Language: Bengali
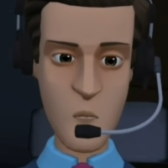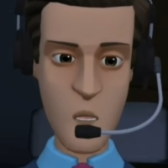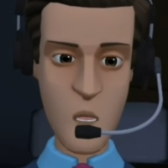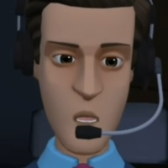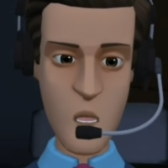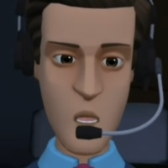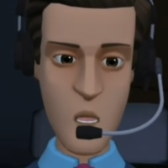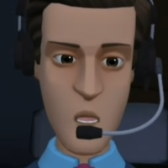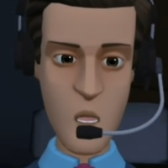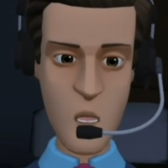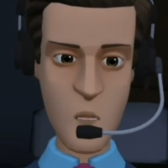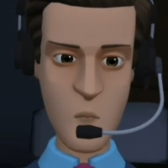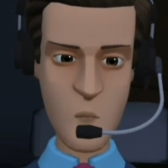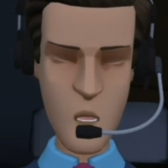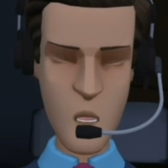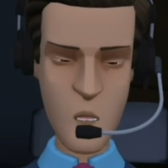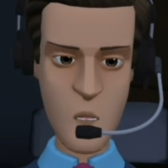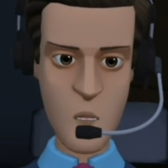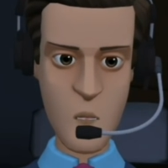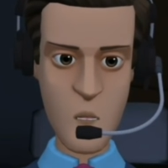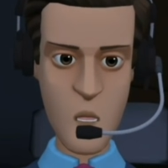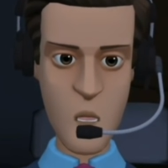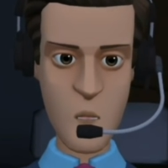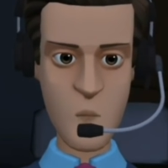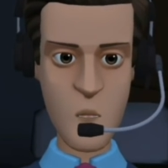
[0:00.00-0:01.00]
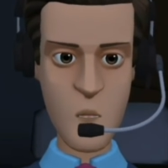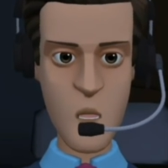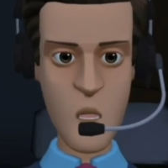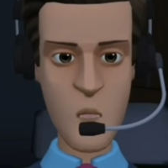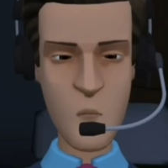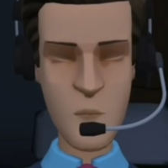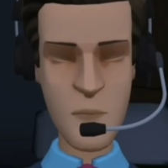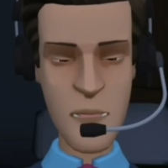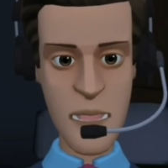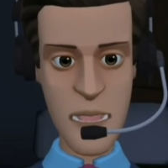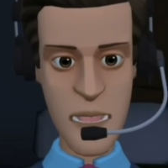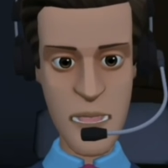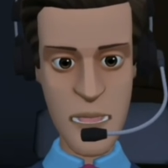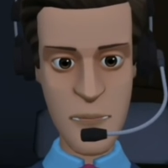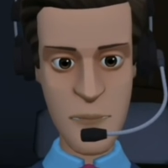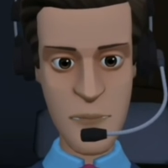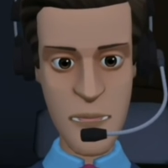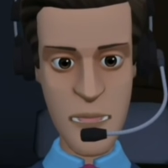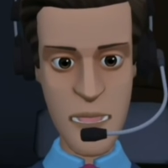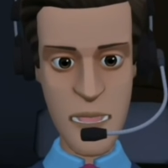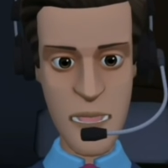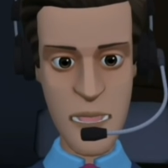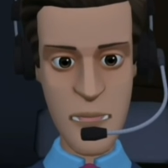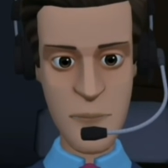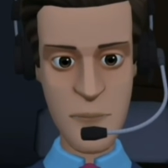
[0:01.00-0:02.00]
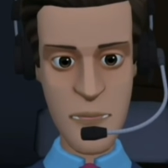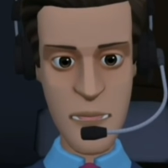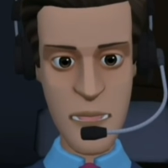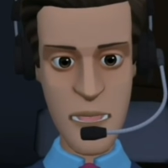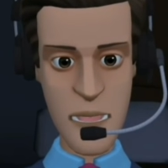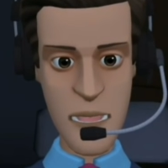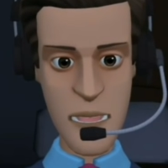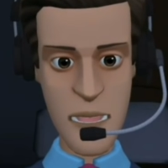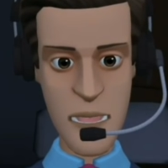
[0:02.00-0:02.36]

কালকে একটা কোভিড টেস্ট হয়েছে মানে বারো তারিখ